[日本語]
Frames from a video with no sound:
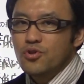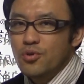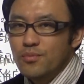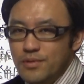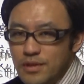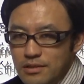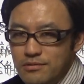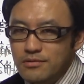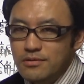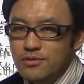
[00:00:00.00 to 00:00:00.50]

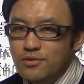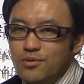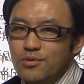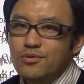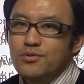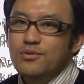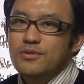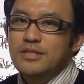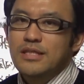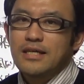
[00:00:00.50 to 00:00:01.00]
伴う
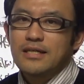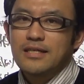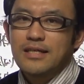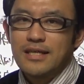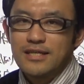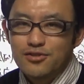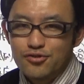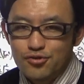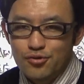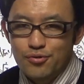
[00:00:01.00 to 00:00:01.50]
高尿酸
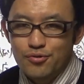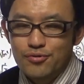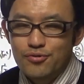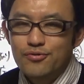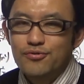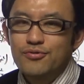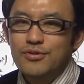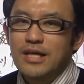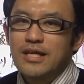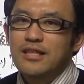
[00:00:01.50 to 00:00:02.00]
血症と
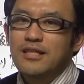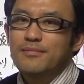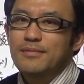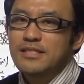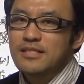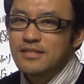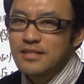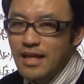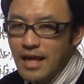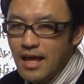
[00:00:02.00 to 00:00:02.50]
いうふうになってま
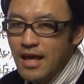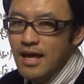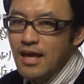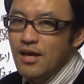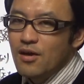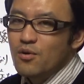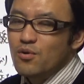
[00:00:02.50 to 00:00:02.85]
すんで、